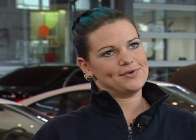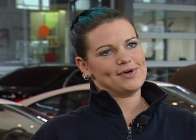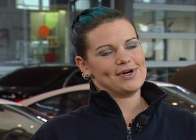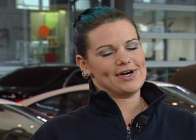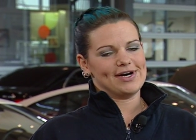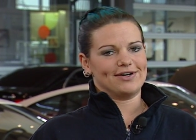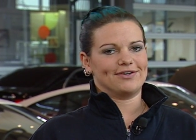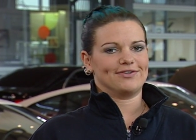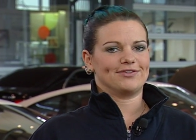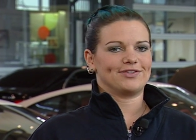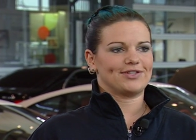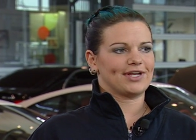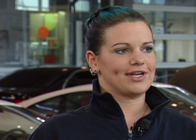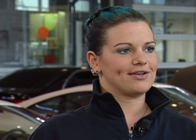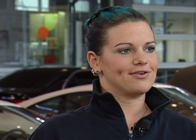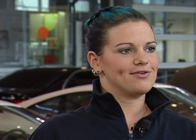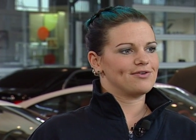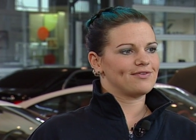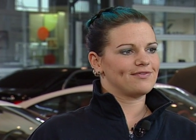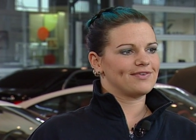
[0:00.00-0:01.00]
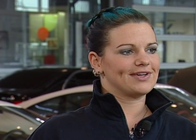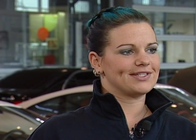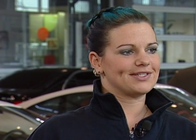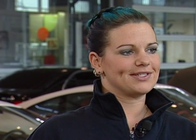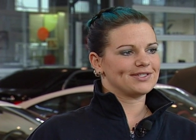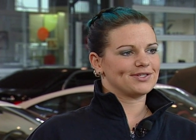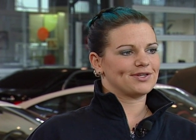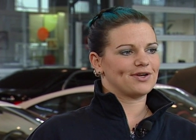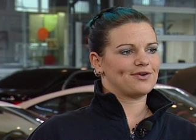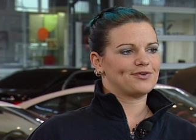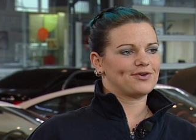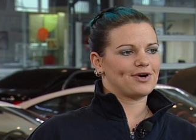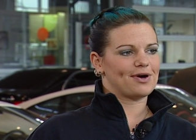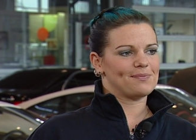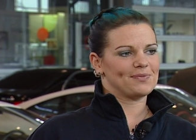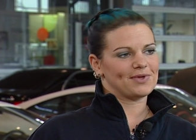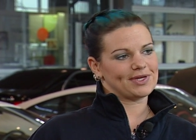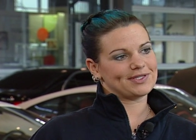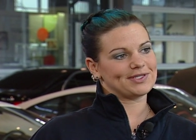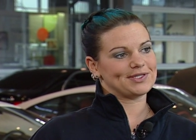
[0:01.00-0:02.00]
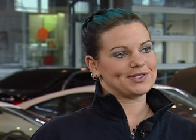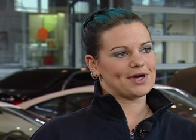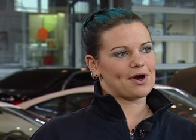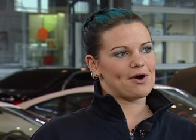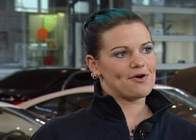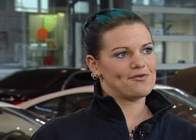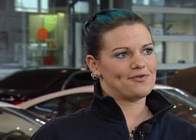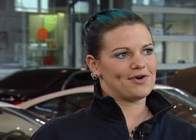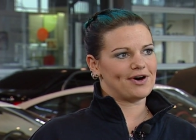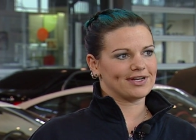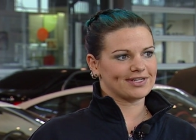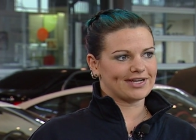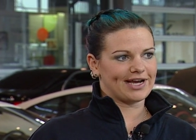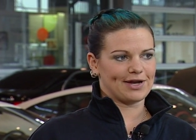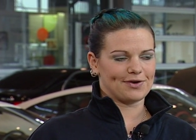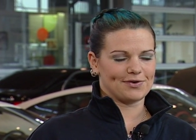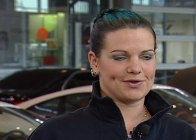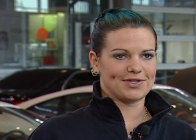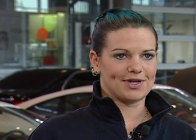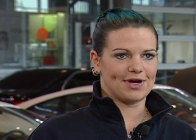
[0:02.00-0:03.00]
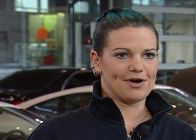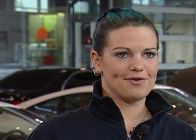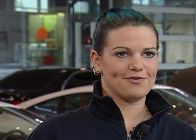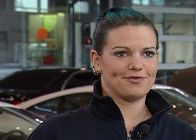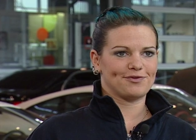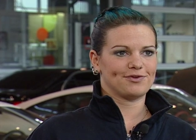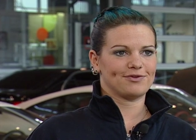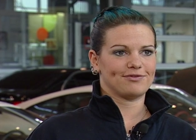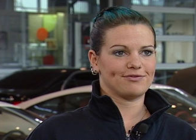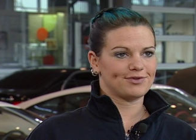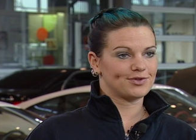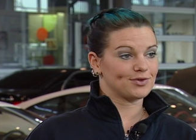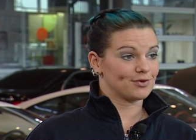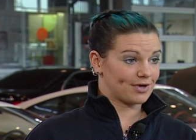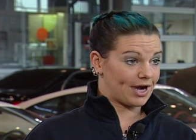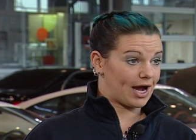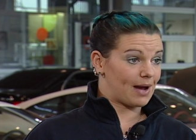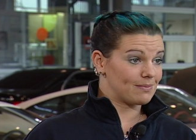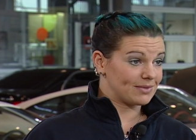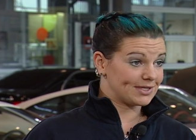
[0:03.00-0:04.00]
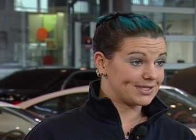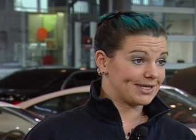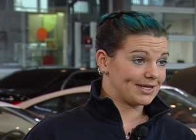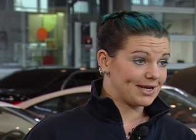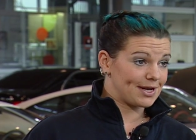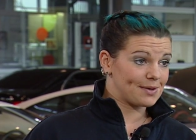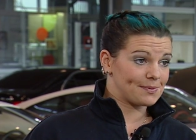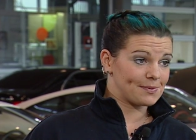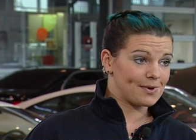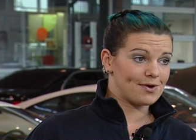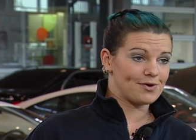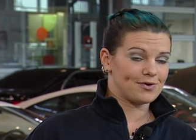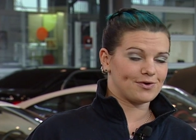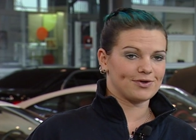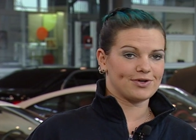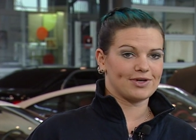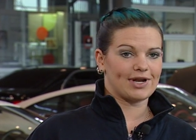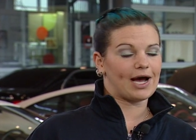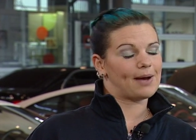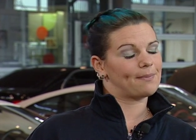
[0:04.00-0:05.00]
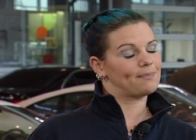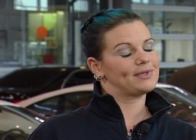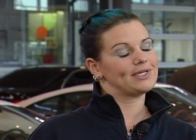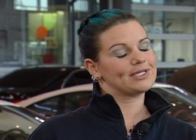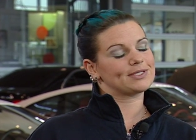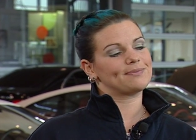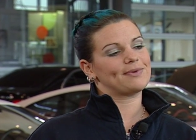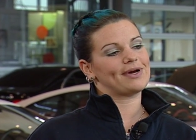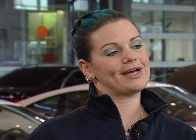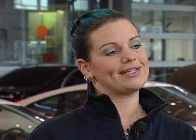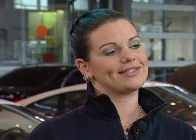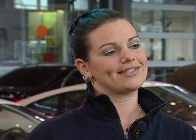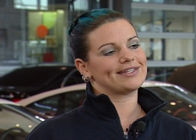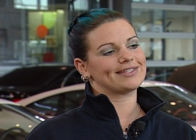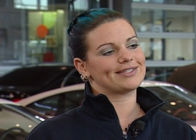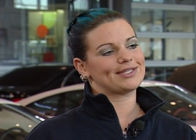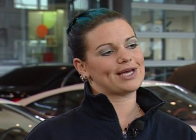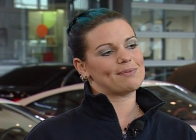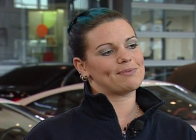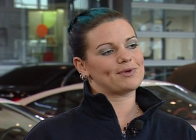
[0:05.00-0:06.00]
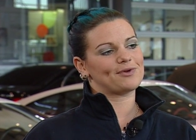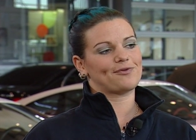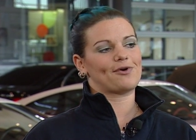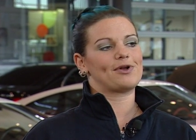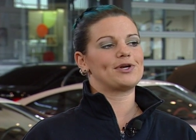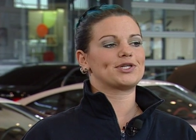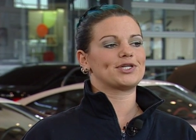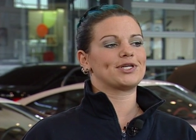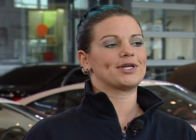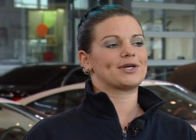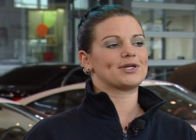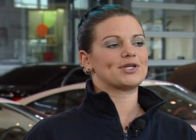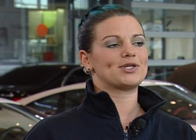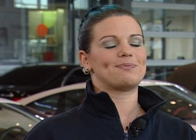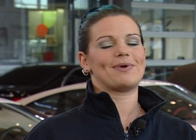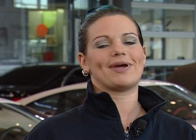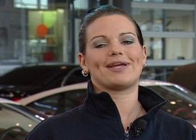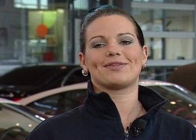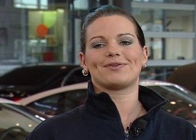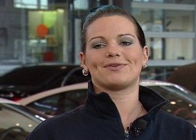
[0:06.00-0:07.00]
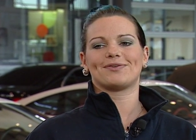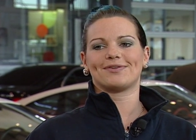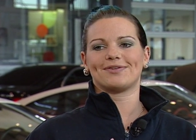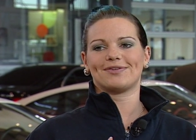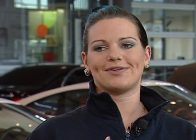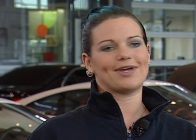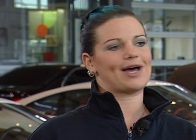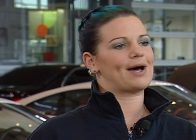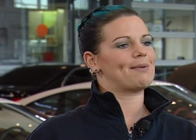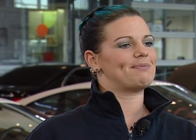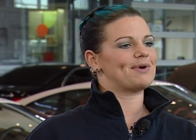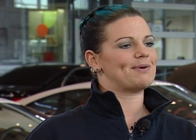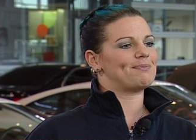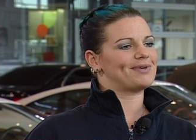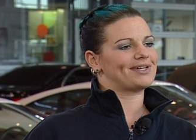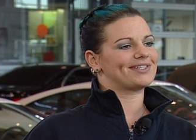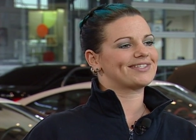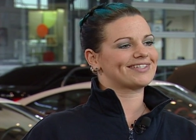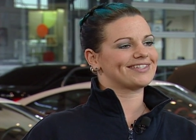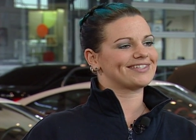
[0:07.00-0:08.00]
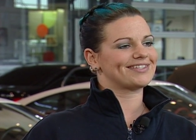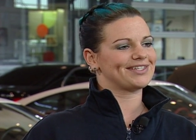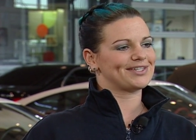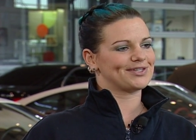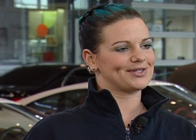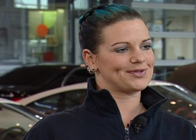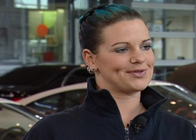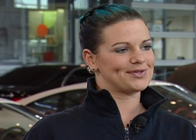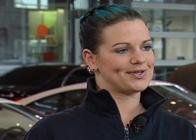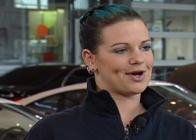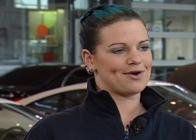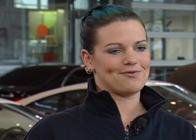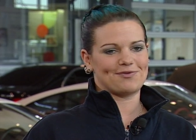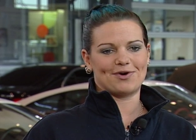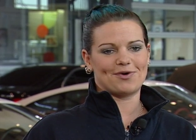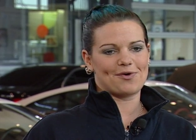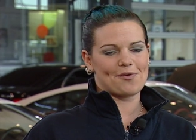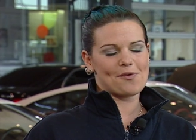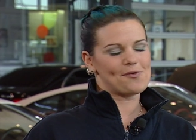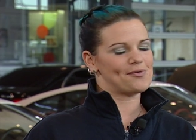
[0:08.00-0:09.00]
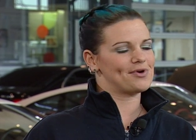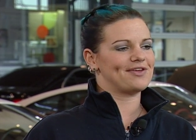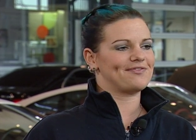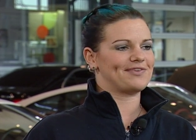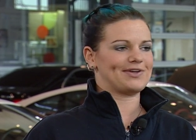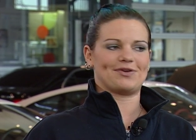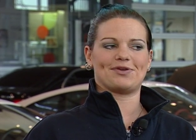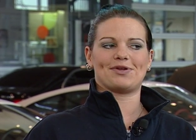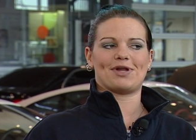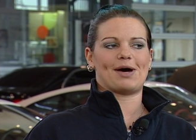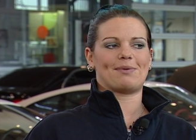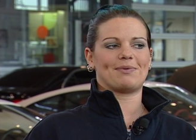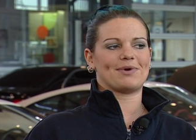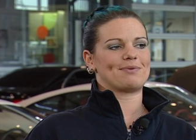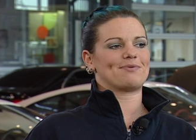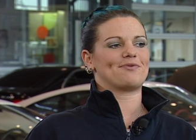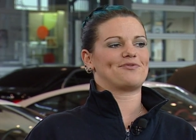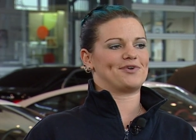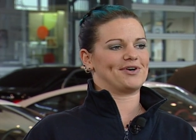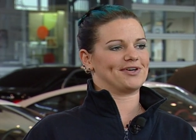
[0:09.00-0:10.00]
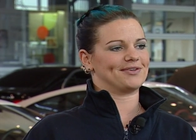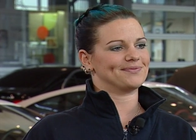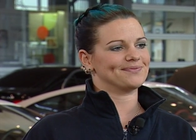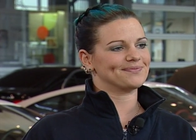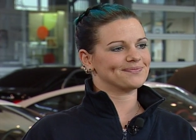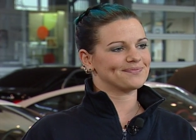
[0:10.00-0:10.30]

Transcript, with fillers: Ja, und dann irgendwann sind sie drauf gekommen, dass ich ja auch fahren kann und darf. Und so kam das dann eben auch. Und ab diesem Einsatz habe ich vollsten Respekt und habe meinen Platz gesichert und darf auch ohne Wenn und Aber immer fahren.